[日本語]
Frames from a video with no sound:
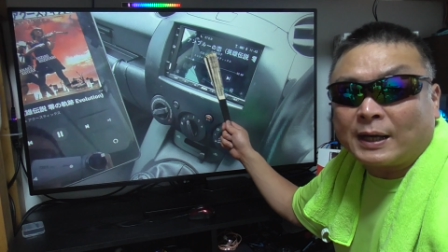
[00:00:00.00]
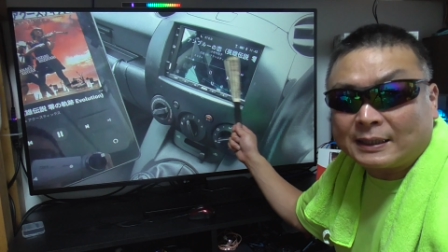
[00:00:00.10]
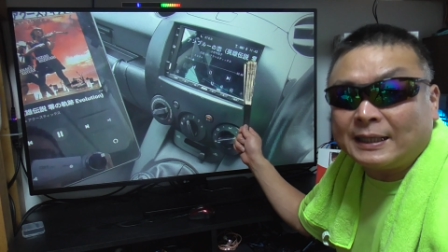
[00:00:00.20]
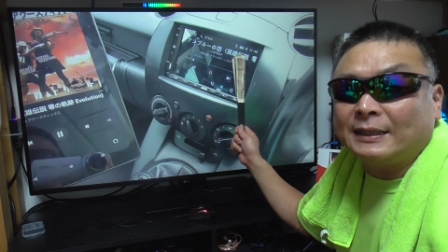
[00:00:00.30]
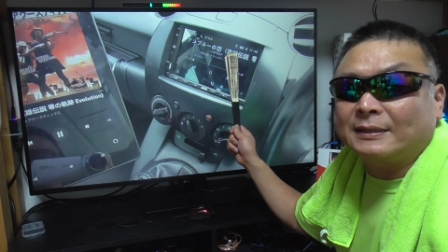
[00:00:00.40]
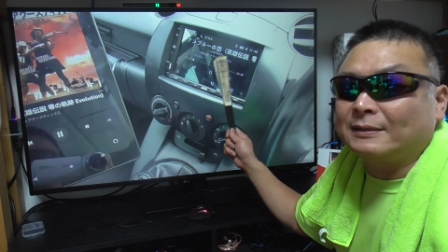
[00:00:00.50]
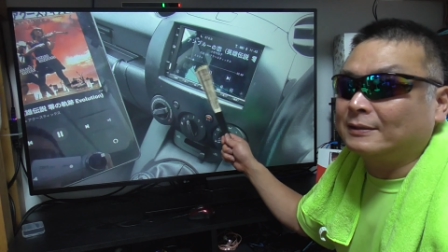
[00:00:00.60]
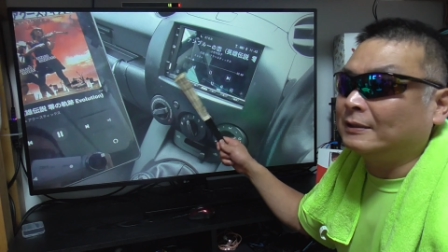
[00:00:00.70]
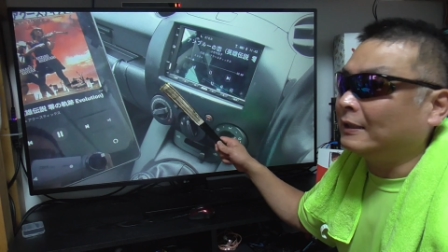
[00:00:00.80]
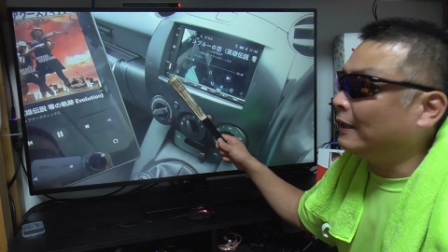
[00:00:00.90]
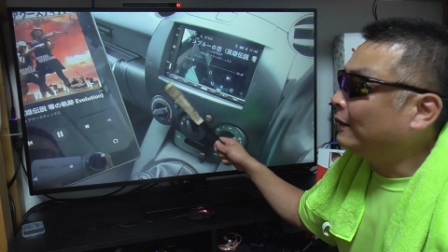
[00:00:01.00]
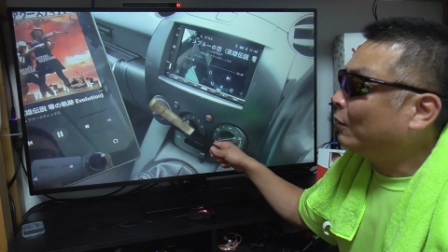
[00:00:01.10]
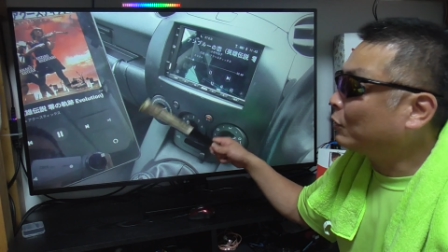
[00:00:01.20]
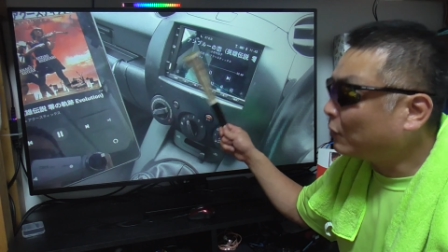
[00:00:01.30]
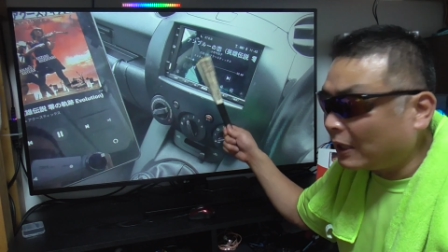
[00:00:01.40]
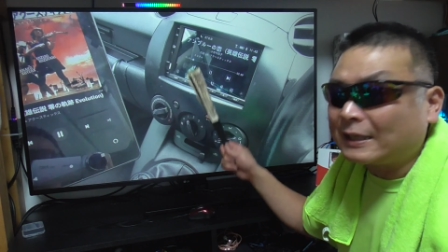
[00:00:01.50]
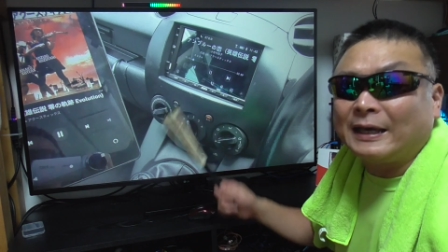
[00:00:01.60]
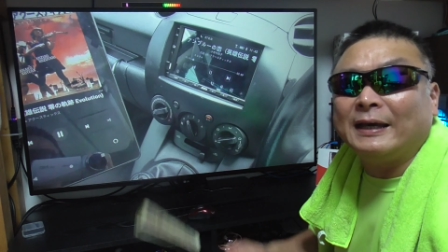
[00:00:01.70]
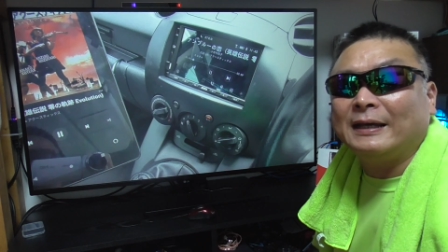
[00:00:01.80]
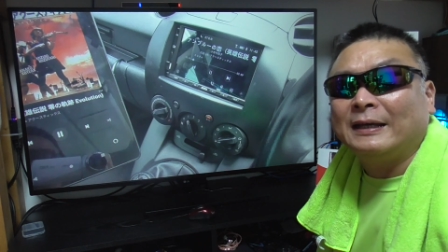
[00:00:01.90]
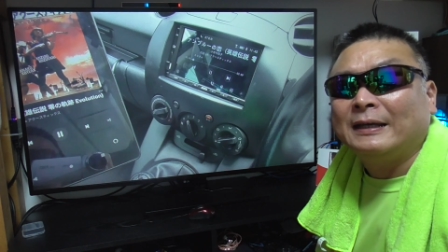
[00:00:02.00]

う分かんないっていうね音だけ